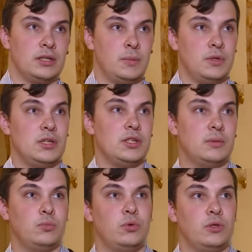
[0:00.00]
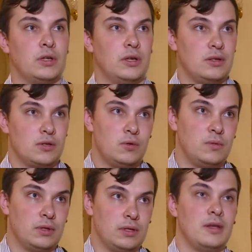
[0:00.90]
Эта поддержка будет
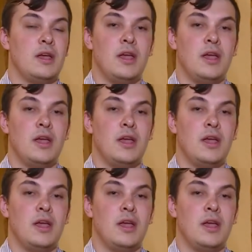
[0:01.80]
организована,